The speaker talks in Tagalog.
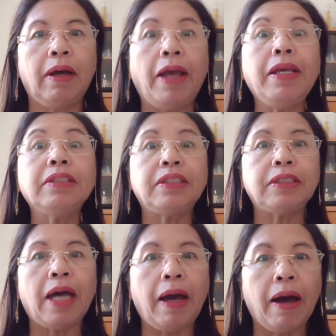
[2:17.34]
ay ang
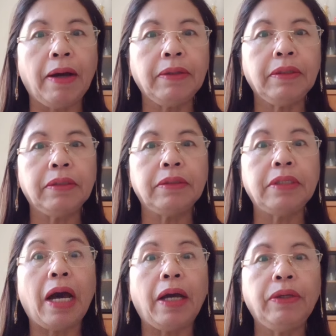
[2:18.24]
sisakang
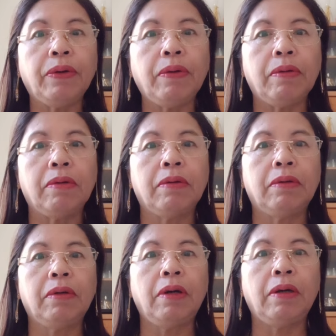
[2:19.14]
na kayo
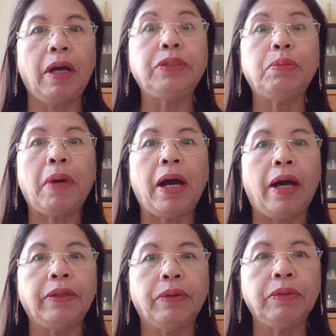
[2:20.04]
ay
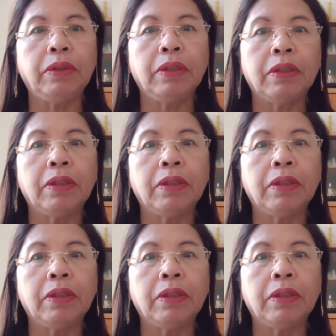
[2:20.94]
sumang-ayon.